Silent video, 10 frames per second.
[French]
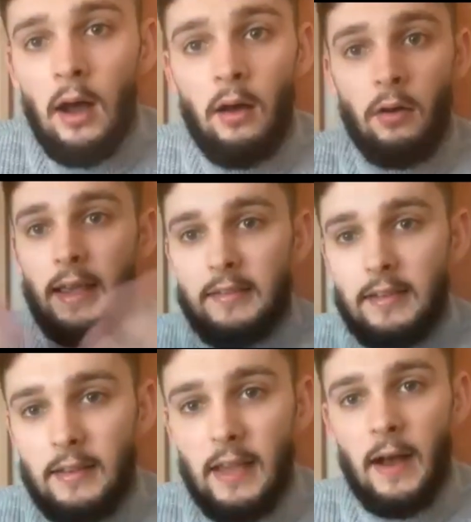euh, etc.,
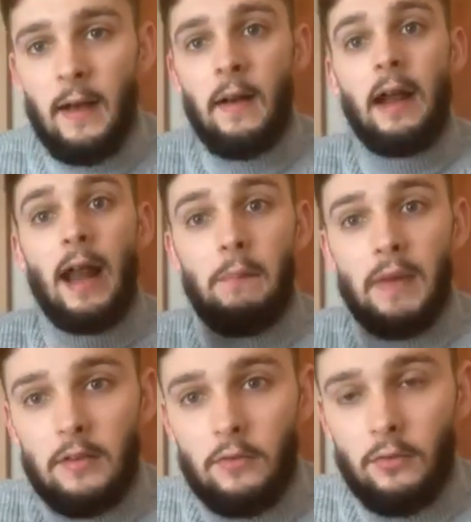la
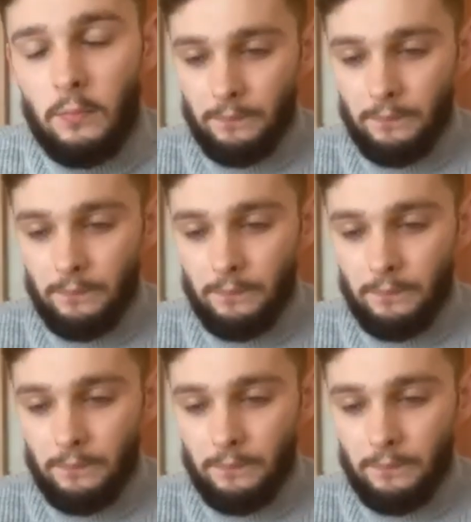maison,